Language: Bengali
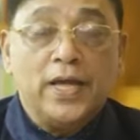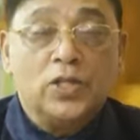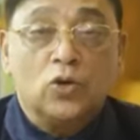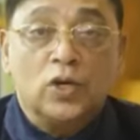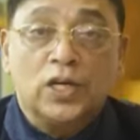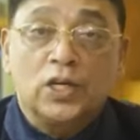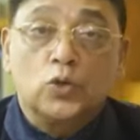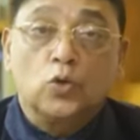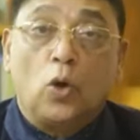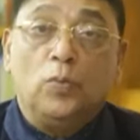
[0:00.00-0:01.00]
এই ধরনের
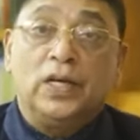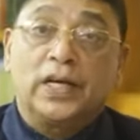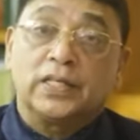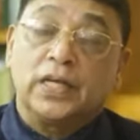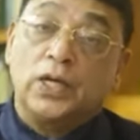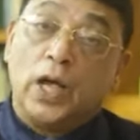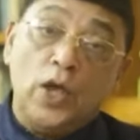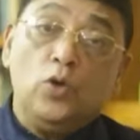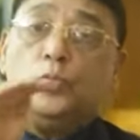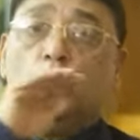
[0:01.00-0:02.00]
কিছু কমন লেখে যায়
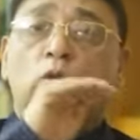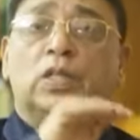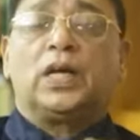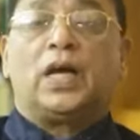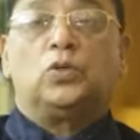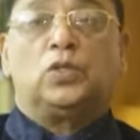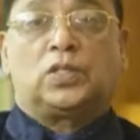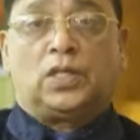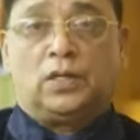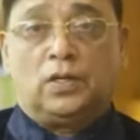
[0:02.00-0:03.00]
এই মুহূর্তে কাজ
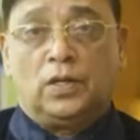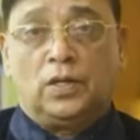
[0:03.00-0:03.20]
হচ্ছে